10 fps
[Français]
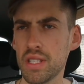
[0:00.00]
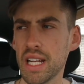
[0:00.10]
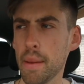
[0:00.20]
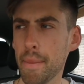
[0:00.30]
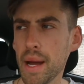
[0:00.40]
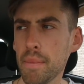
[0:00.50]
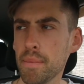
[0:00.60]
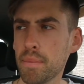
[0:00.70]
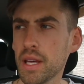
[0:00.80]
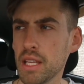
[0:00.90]
dans les
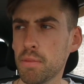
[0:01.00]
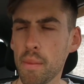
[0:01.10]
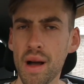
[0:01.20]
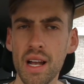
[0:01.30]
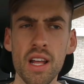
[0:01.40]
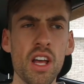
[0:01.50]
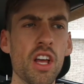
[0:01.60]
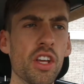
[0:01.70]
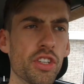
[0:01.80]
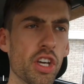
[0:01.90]
mêmes prix pas mal
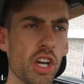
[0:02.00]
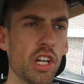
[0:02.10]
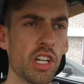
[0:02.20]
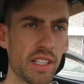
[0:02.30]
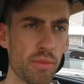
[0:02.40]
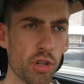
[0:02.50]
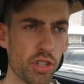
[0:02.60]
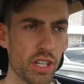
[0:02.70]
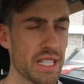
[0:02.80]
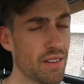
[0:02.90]
que le Tim
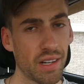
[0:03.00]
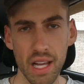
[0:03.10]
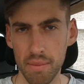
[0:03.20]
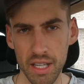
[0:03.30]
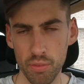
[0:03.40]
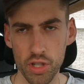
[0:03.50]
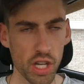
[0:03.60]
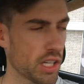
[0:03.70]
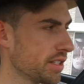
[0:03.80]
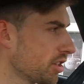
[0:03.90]
Hortons, ça va clairement être moins
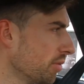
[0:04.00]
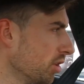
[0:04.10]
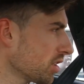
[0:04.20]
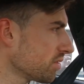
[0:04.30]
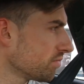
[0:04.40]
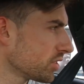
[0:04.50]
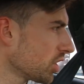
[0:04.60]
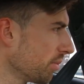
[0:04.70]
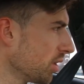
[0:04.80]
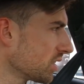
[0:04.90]
cher que le Starbucks.
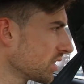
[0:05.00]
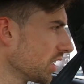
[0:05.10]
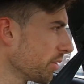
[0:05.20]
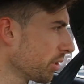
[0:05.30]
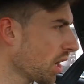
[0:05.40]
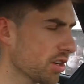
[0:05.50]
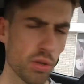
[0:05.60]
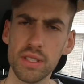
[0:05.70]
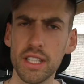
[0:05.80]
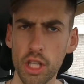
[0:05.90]
Starbucks, il euh, a pas grand
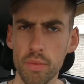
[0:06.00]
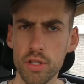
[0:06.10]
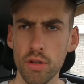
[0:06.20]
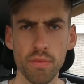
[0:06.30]
chose qui top ça,